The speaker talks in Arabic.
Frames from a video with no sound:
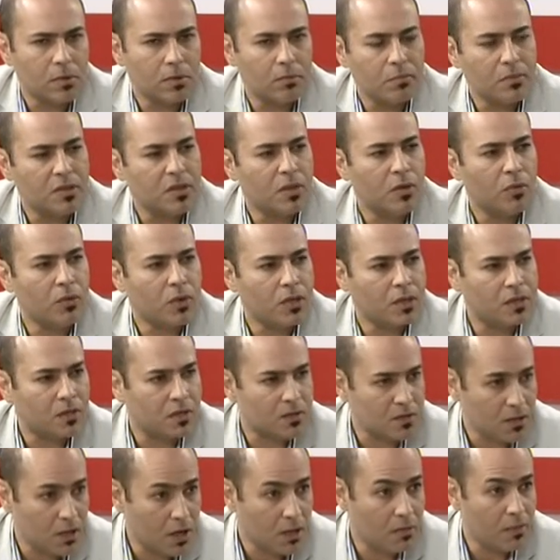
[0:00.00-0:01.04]
بتوعية
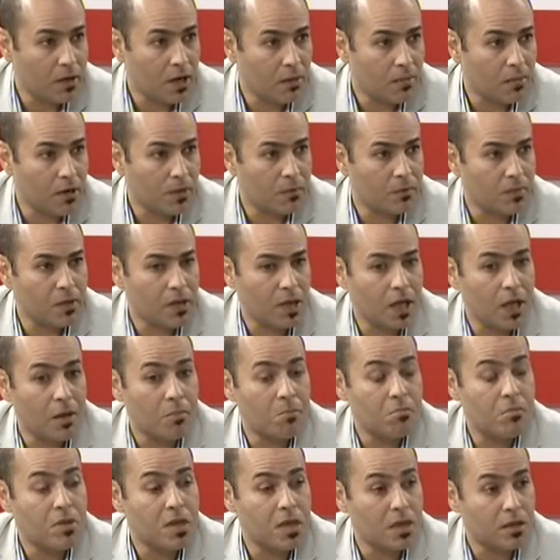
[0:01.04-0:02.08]
أصحاب العمل
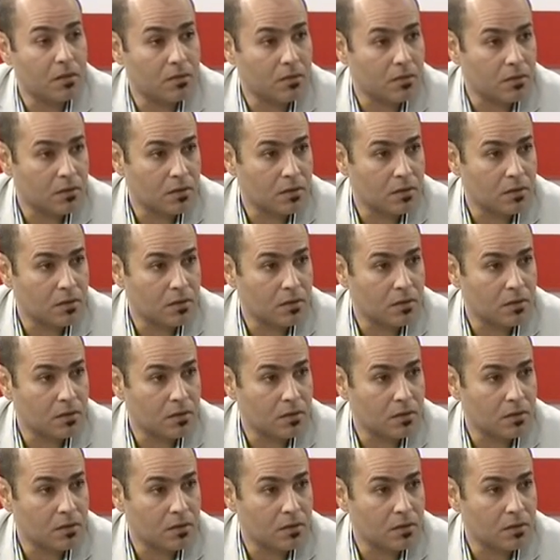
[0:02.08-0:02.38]
بأهمية